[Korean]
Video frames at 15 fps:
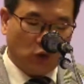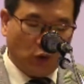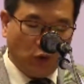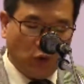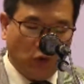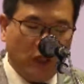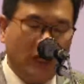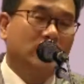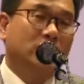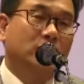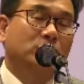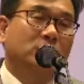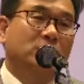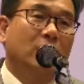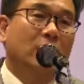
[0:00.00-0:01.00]
소유에
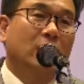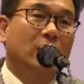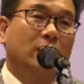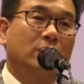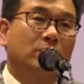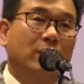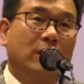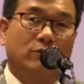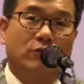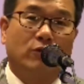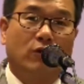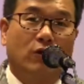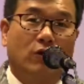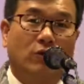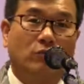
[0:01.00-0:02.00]
집착한
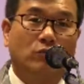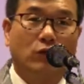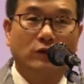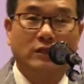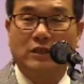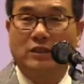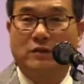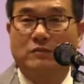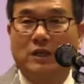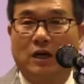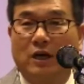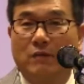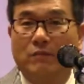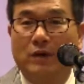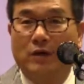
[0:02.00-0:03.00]
바로 무엇에
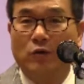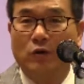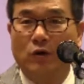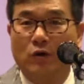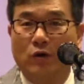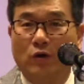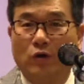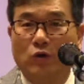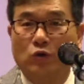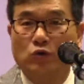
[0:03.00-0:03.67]
집착한 바로